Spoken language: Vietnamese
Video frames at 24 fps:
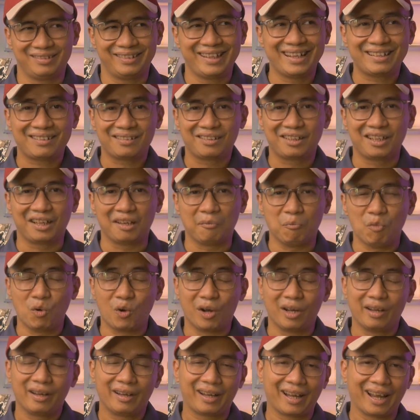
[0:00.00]
nét từ một
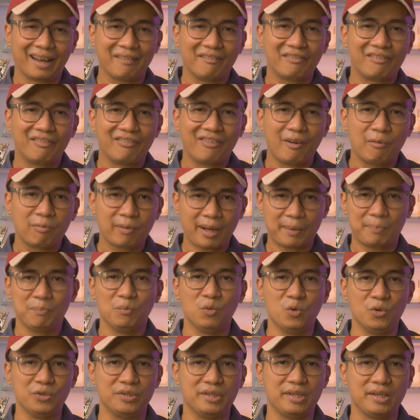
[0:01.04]
cái cái phong cách
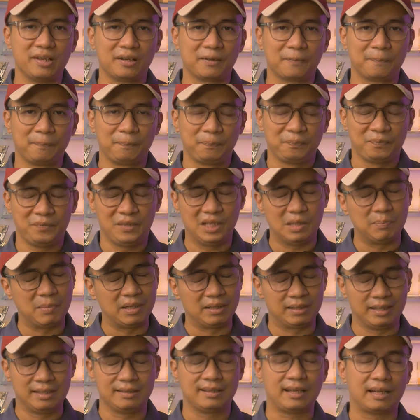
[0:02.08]
mùi riêng thì
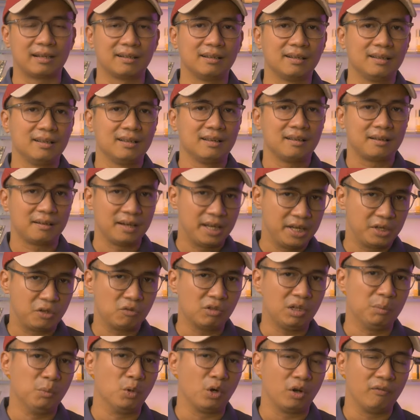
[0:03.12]
mình thấy rằng đây
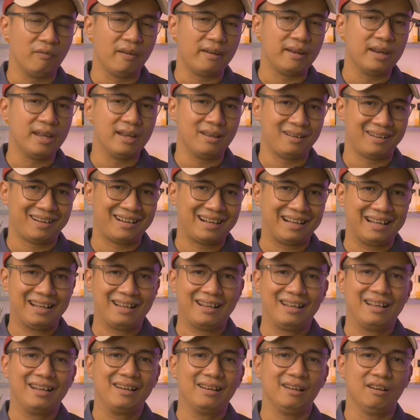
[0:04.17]
cũng là một cái vấn đề
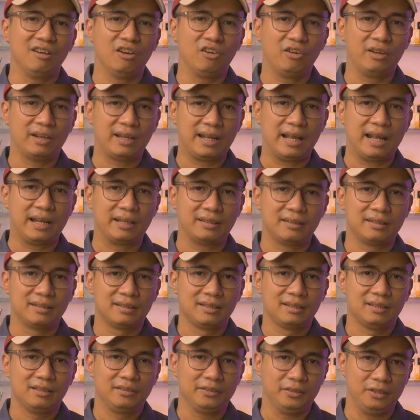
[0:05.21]
khá là lo ngại
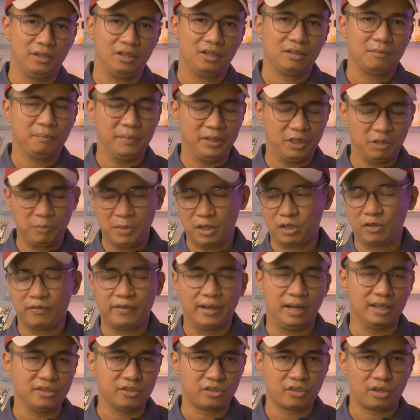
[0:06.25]
đó mình không biết có
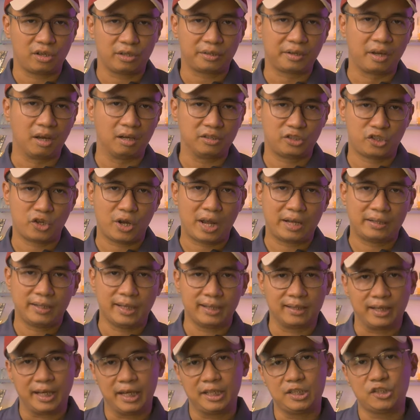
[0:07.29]
phải là do Kochan
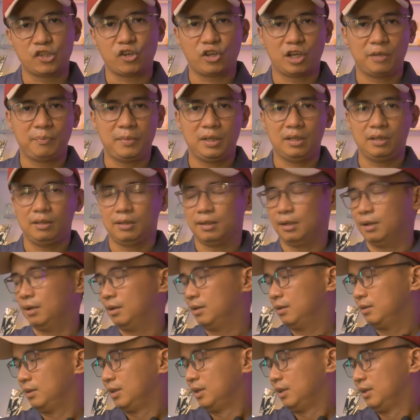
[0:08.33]
hiện nay do đã bị ờ,
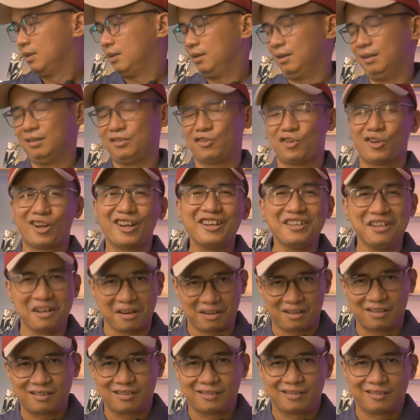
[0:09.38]
à, do đã
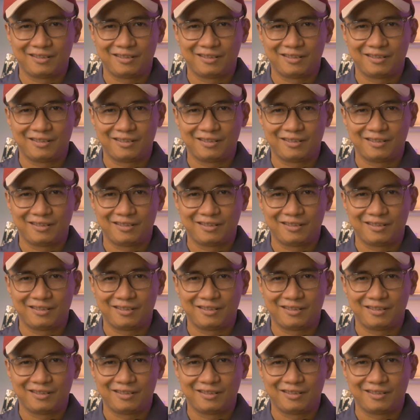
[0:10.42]
được